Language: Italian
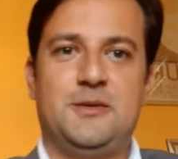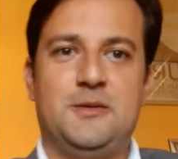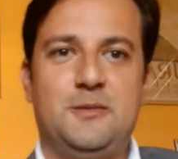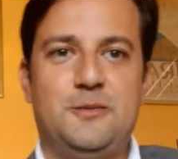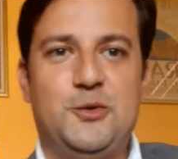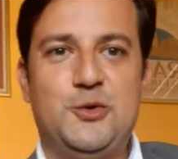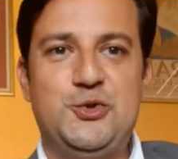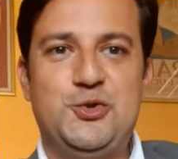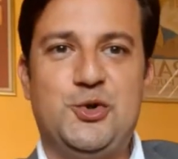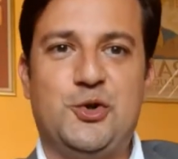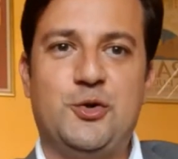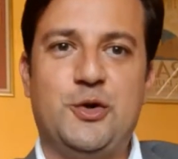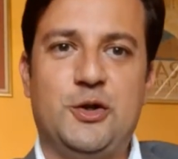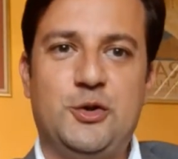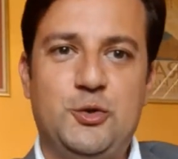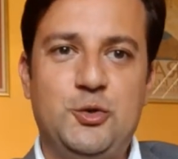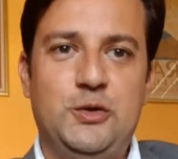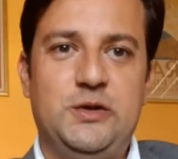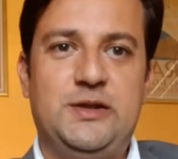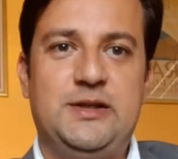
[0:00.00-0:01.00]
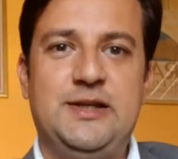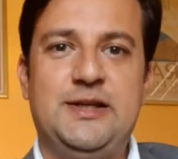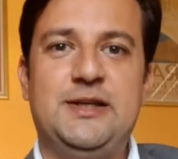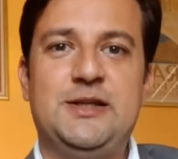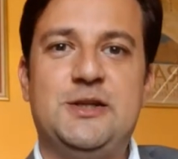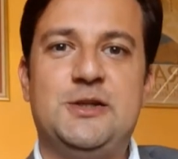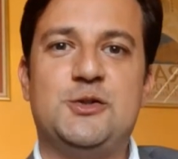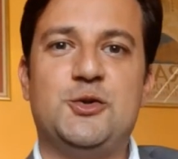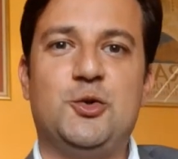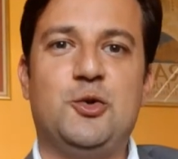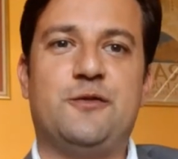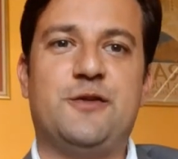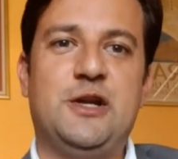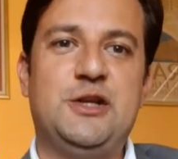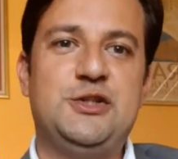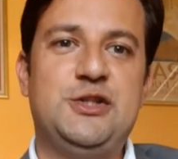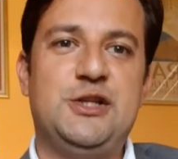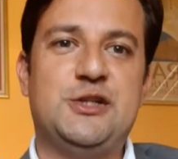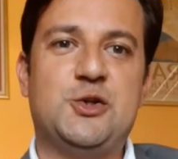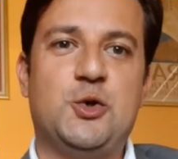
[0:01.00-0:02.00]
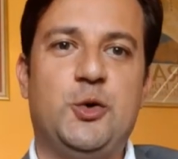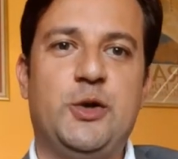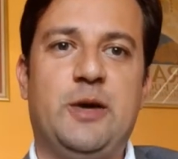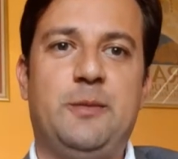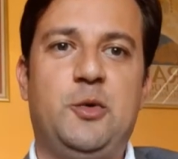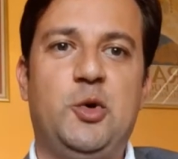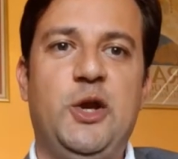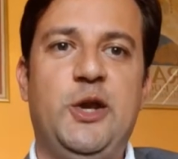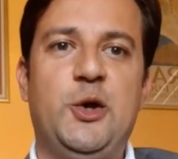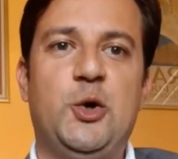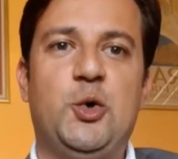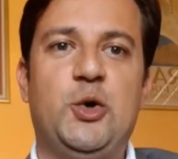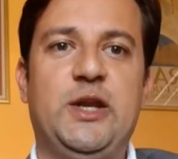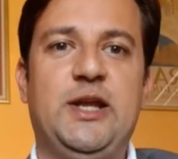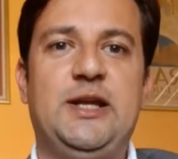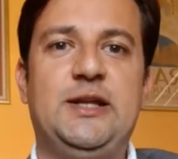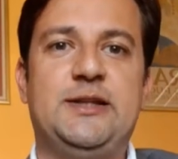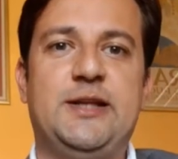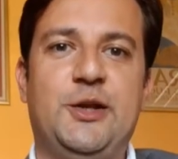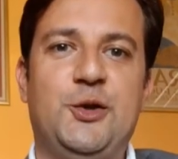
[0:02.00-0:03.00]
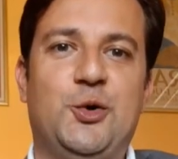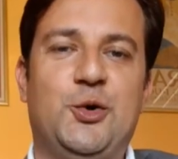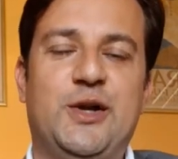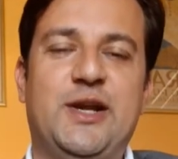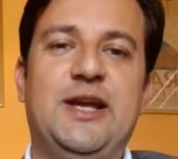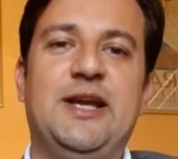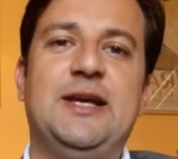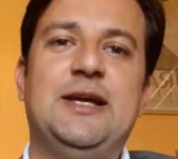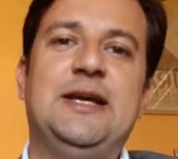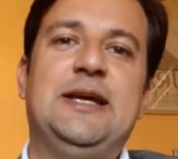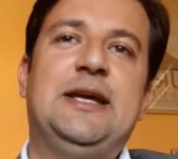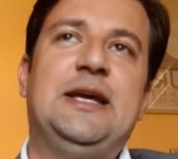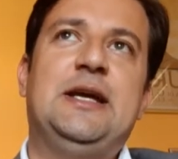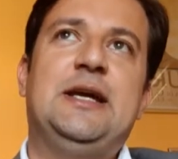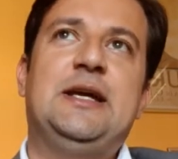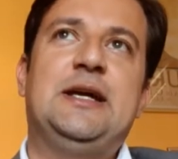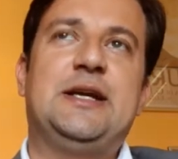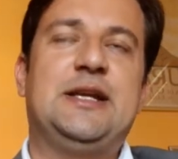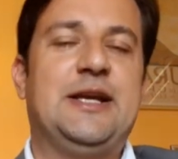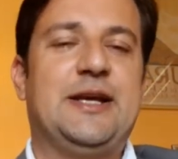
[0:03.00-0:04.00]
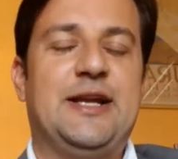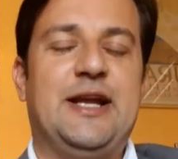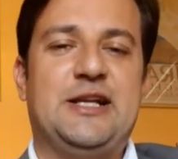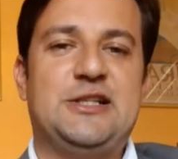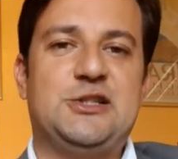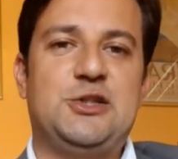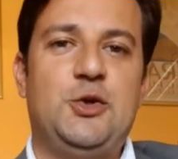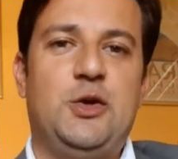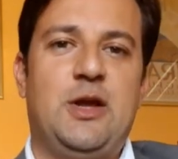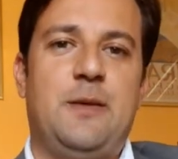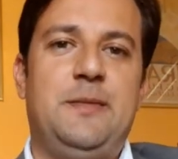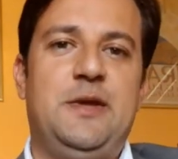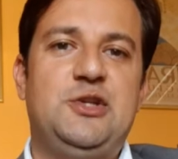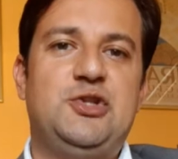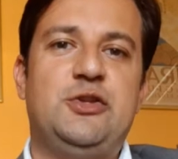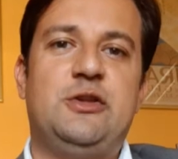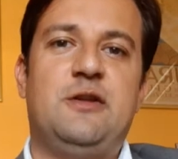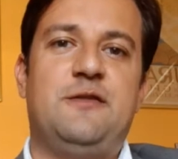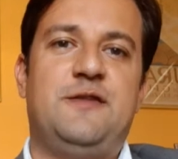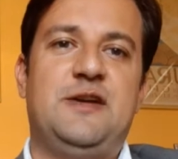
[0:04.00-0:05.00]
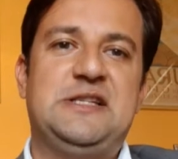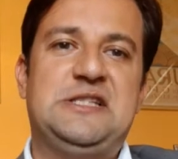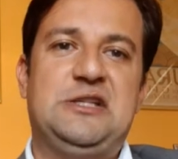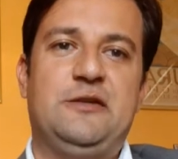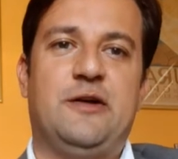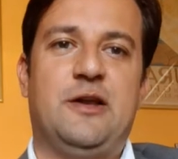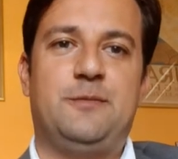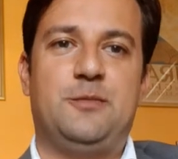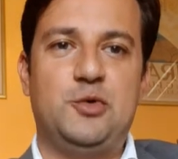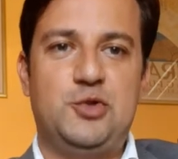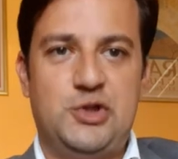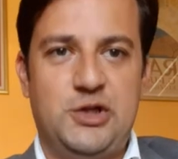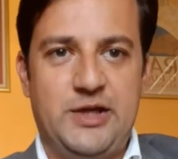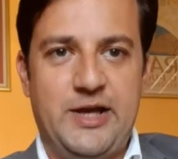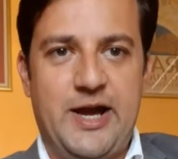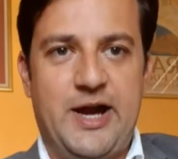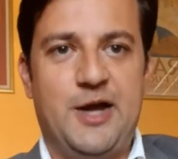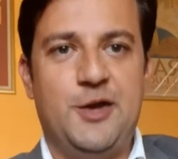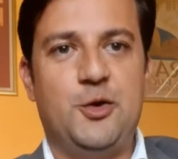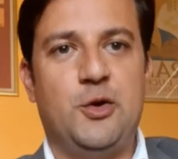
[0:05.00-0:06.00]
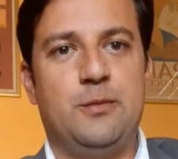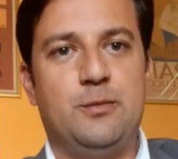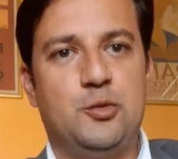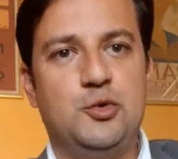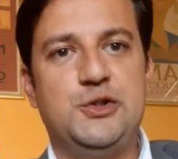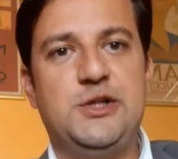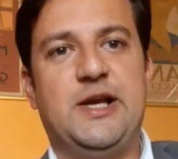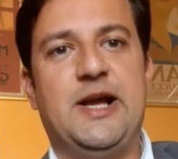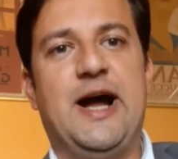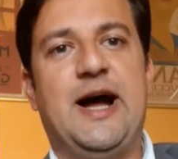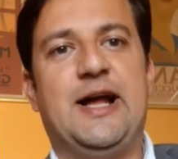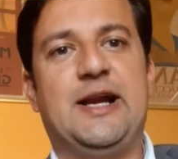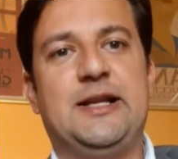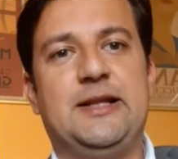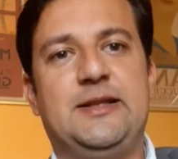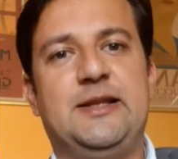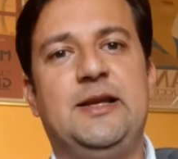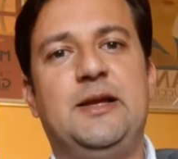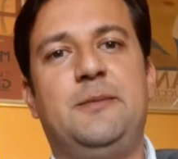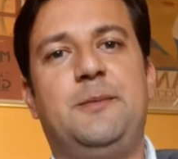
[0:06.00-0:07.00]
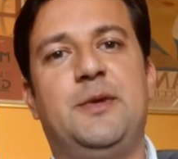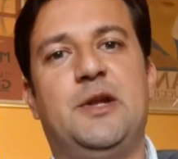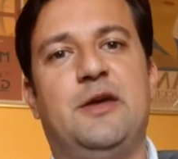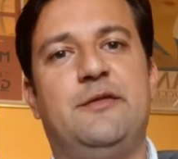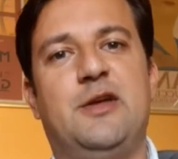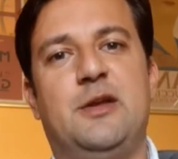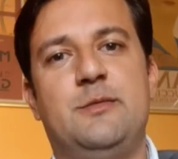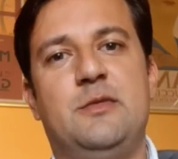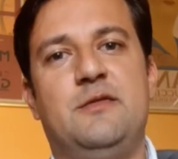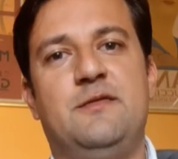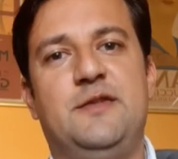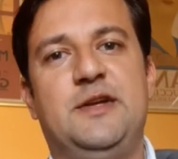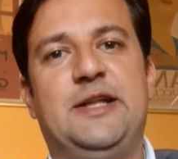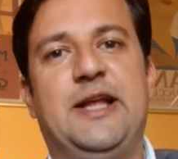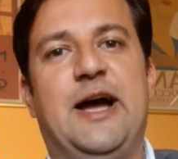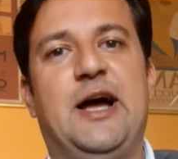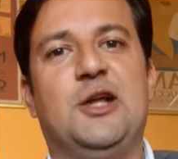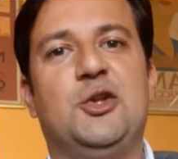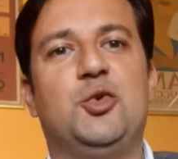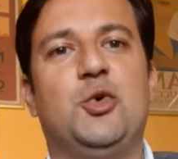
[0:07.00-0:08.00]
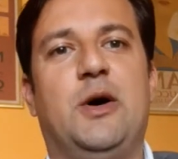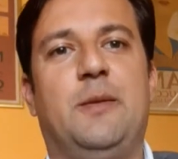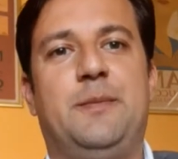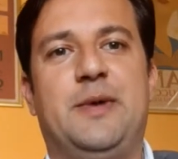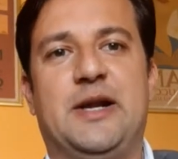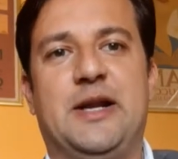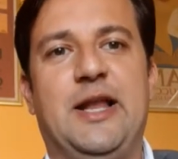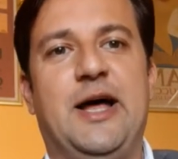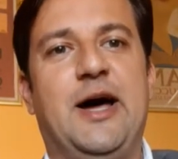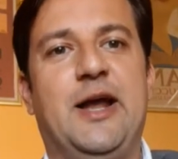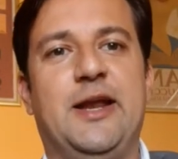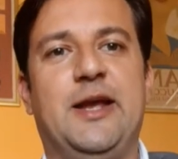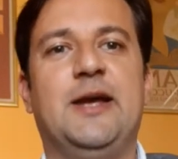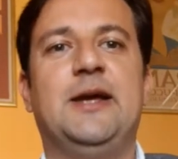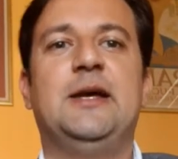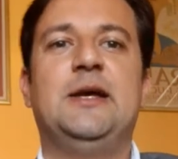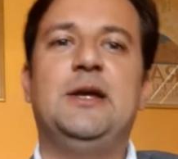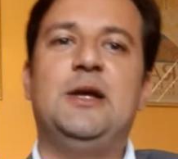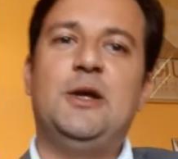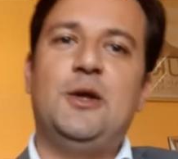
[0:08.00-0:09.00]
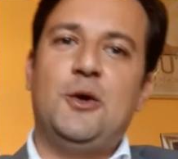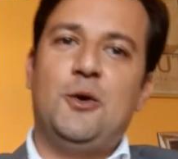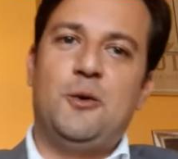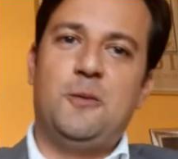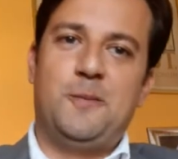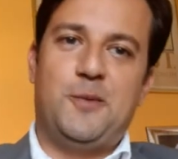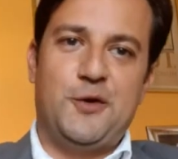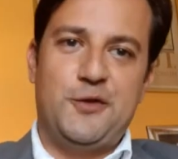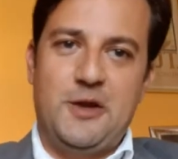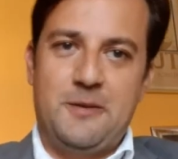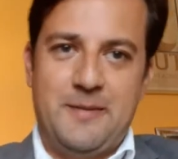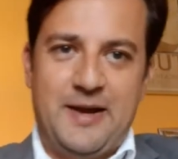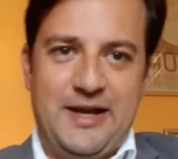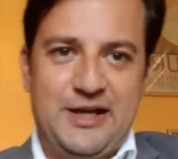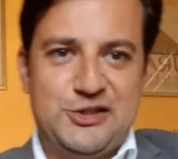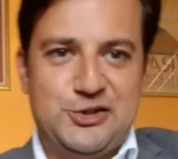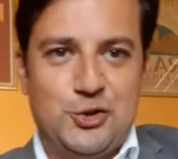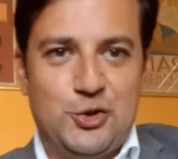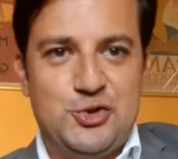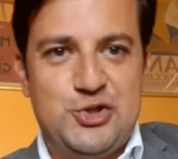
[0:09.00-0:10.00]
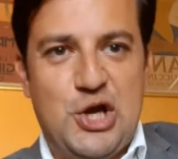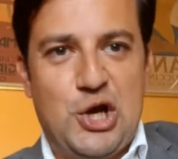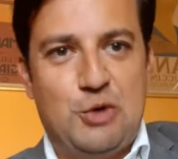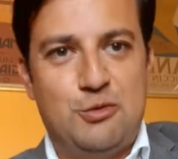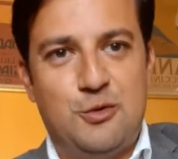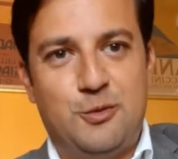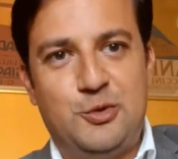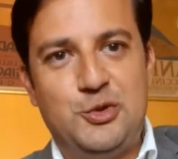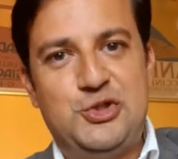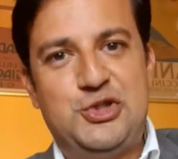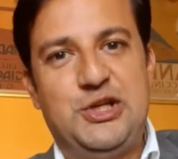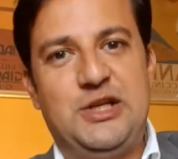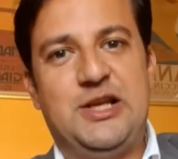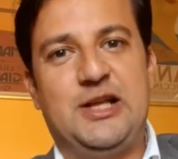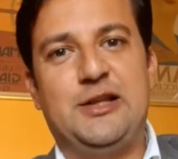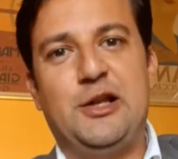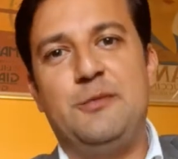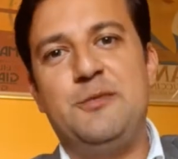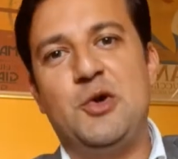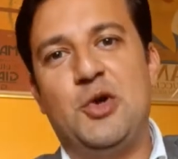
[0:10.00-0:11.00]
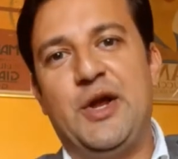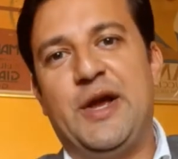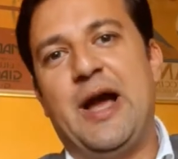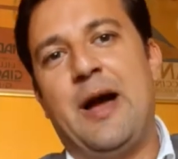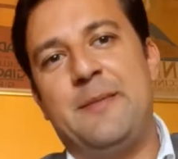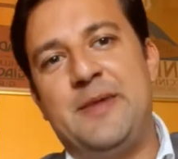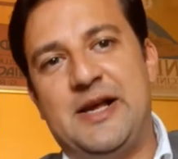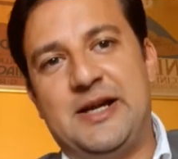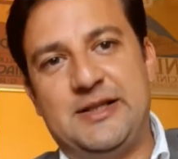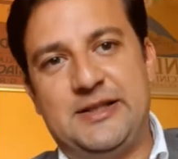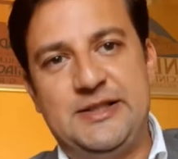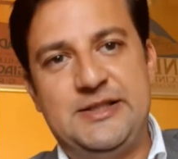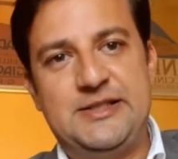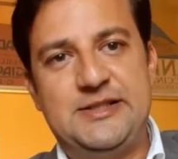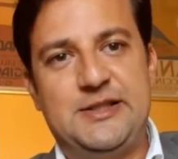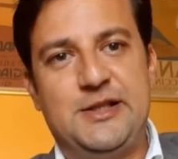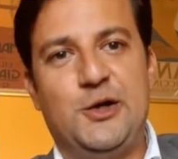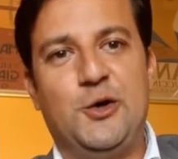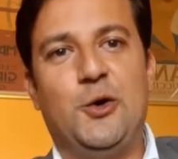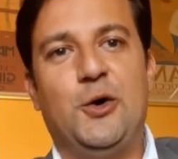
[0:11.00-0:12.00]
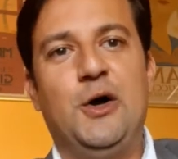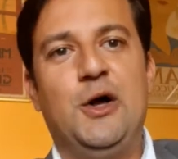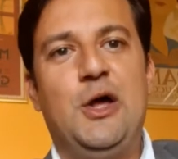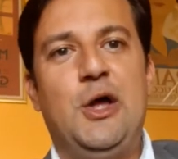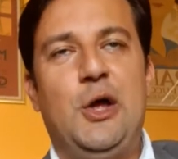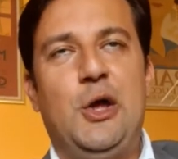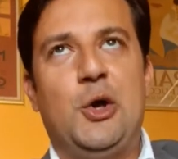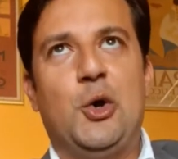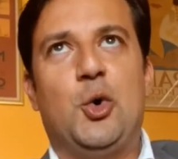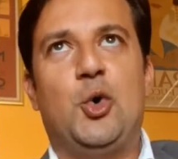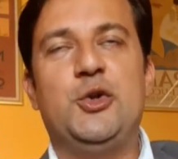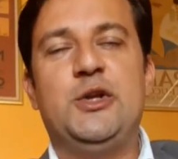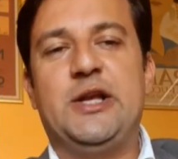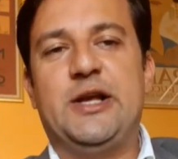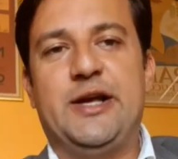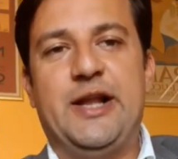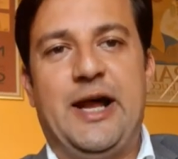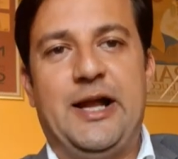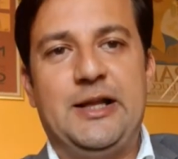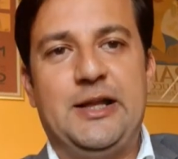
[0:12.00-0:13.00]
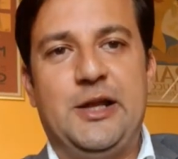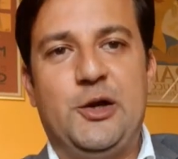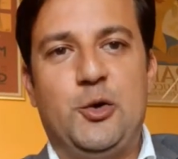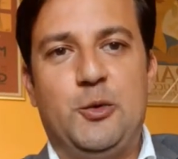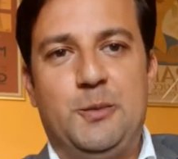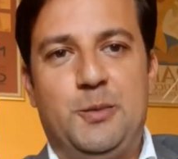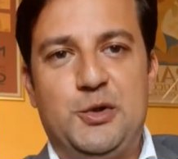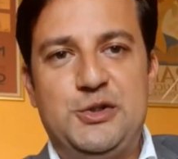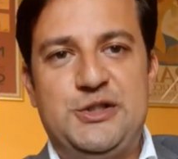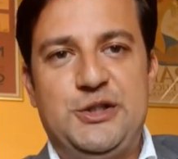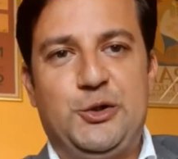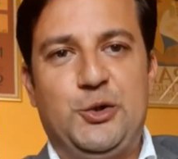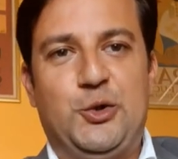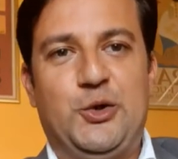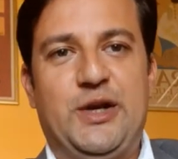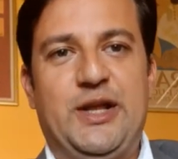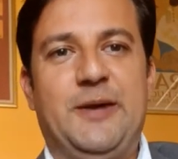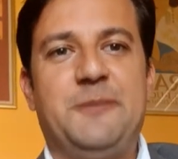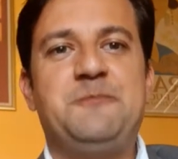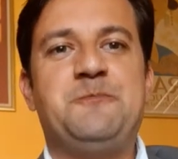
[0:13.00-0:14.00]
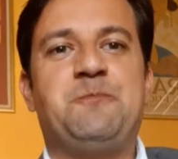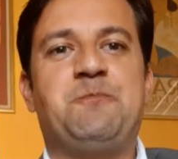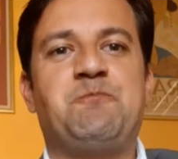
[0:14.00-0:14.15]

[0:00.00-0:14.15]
Buongiorno a tutti, sono Francesco Napoleoni, tenore. Ringrazio gli amici del Festival Pucciniano e Musica Arte per avermi invitato a parlare un po' del maestro Giacomo Puccini e del mio legame artistico con il grande compositore.